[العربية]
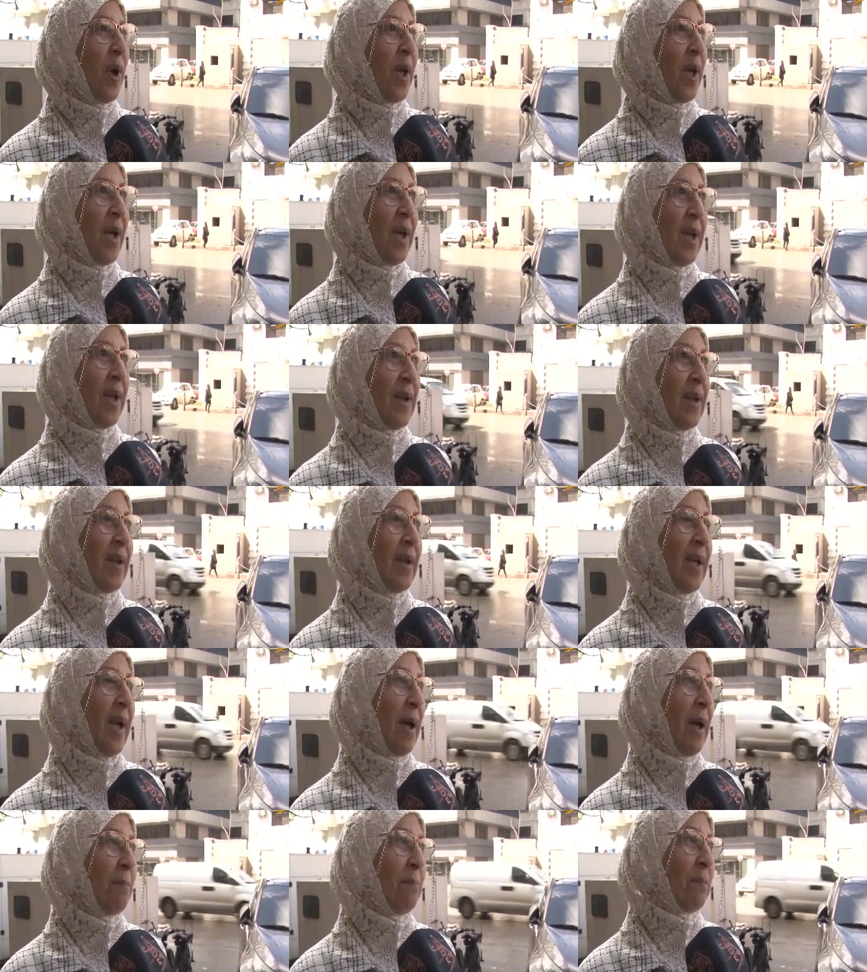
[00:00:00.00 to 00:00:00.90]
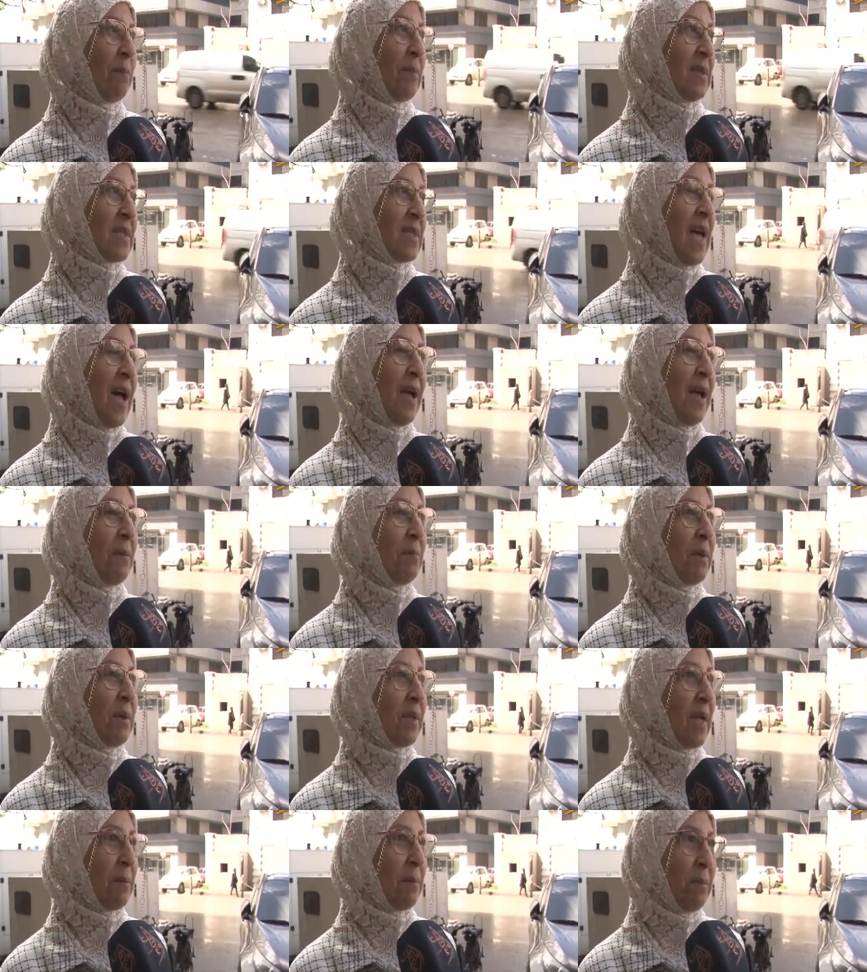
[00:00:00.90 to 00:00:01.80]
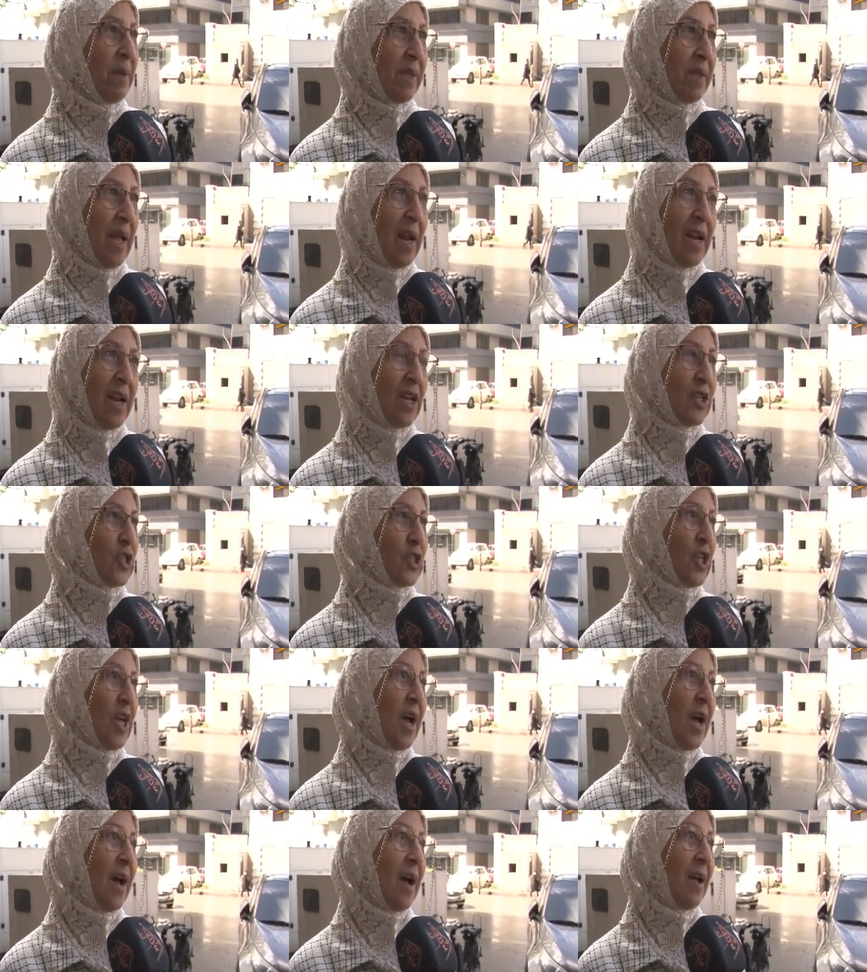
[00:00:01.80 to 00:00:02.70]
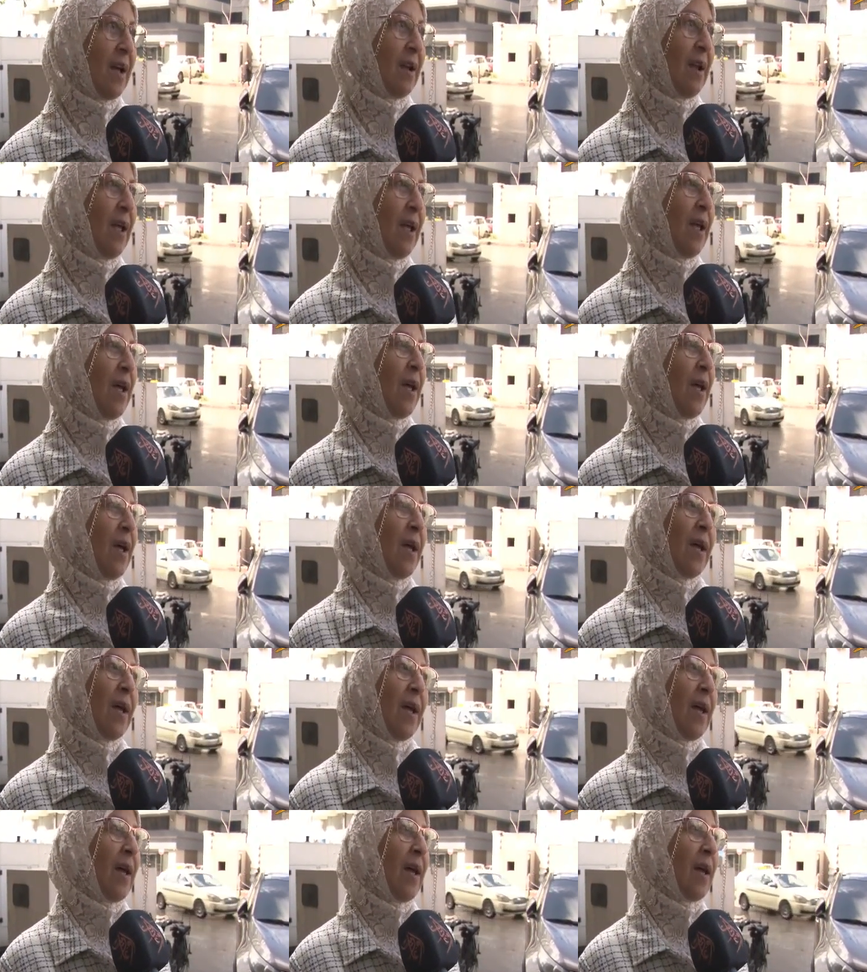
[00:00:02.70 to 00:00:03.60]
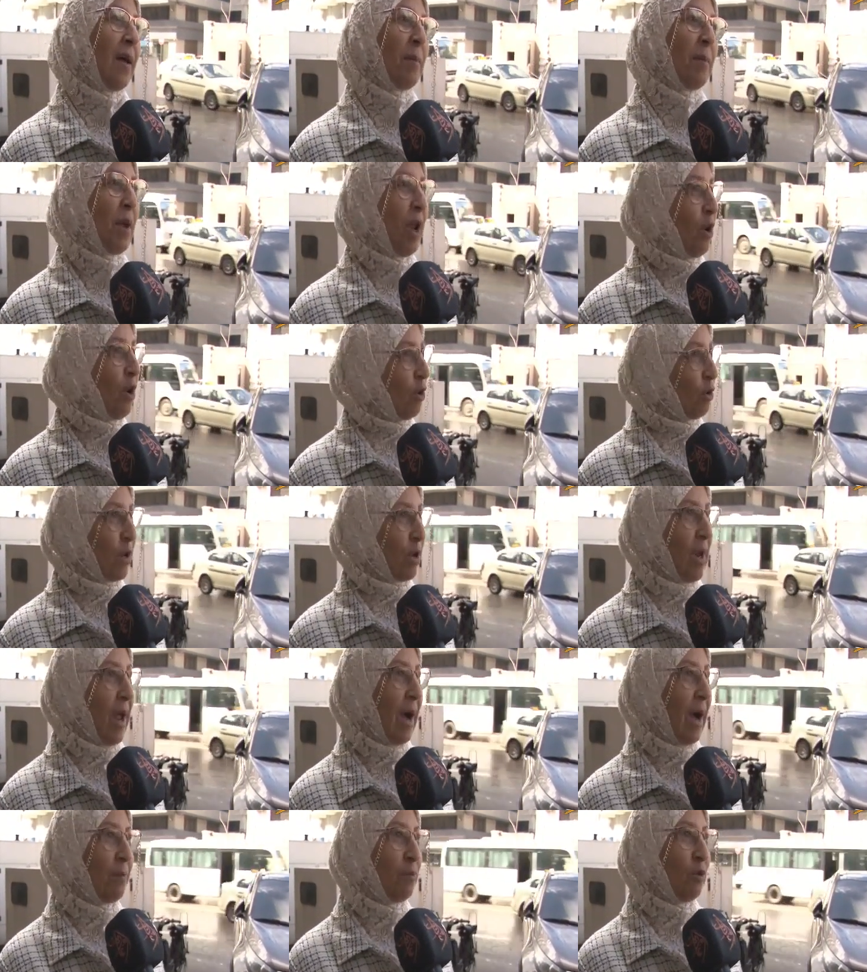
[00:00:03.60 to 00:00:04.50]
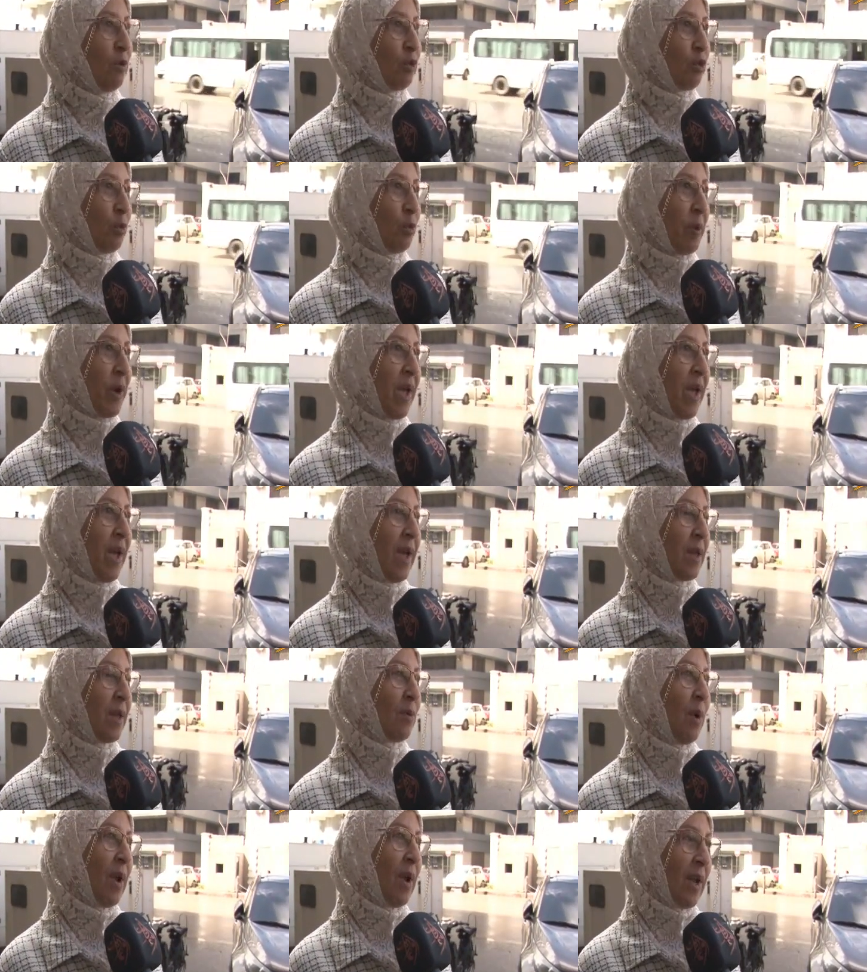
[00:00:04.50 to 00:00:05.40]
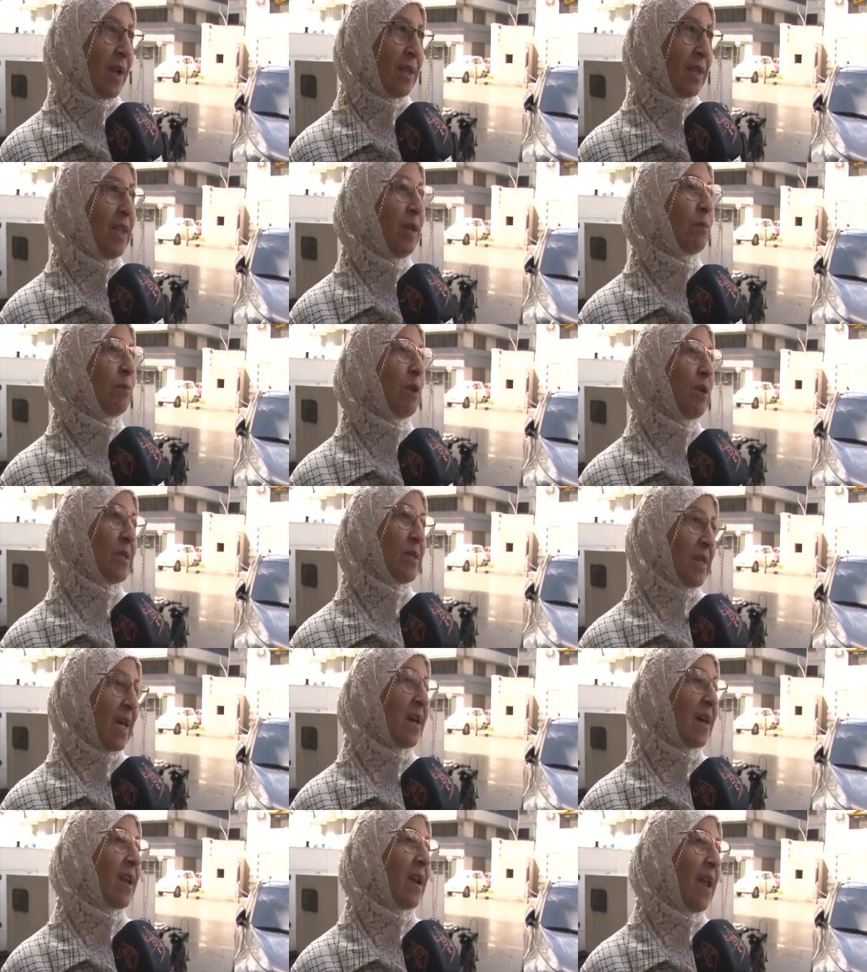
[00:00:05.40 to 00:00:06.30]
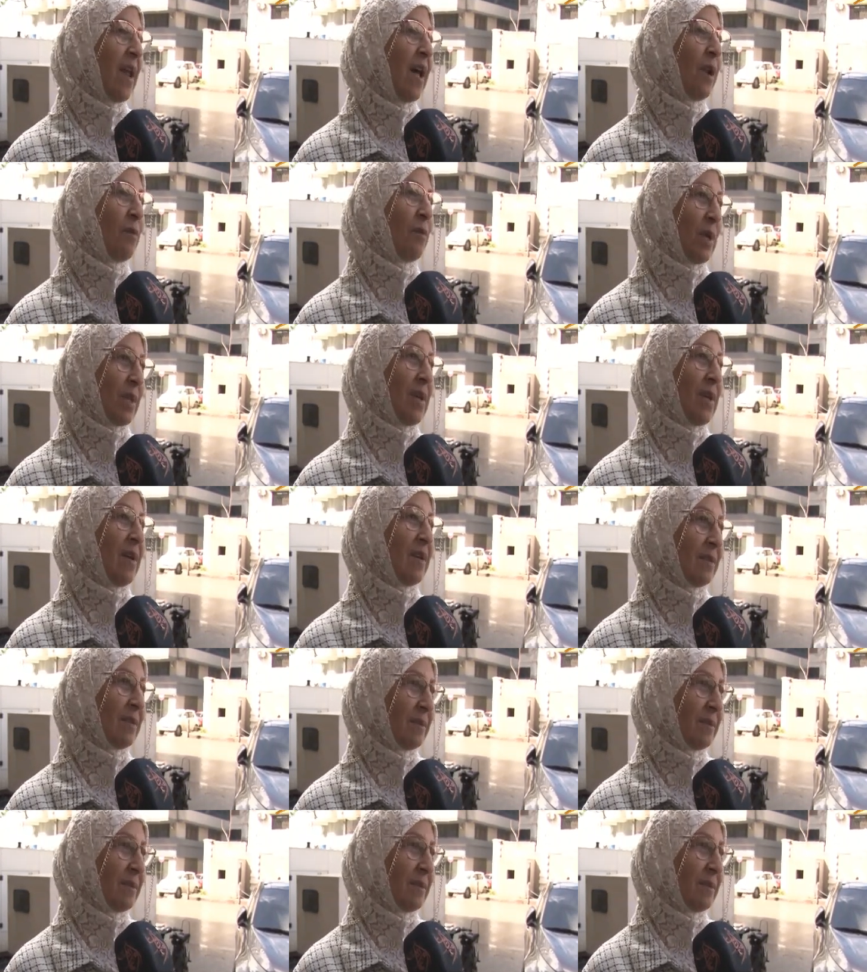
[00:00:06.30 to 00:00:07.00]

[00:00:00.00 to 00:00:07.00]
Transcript: اللي عم يساهم بتربيه هالاجيال بنقول آه، لهم كل عام وانتم بخير والله يديمكم زخر لهالوطن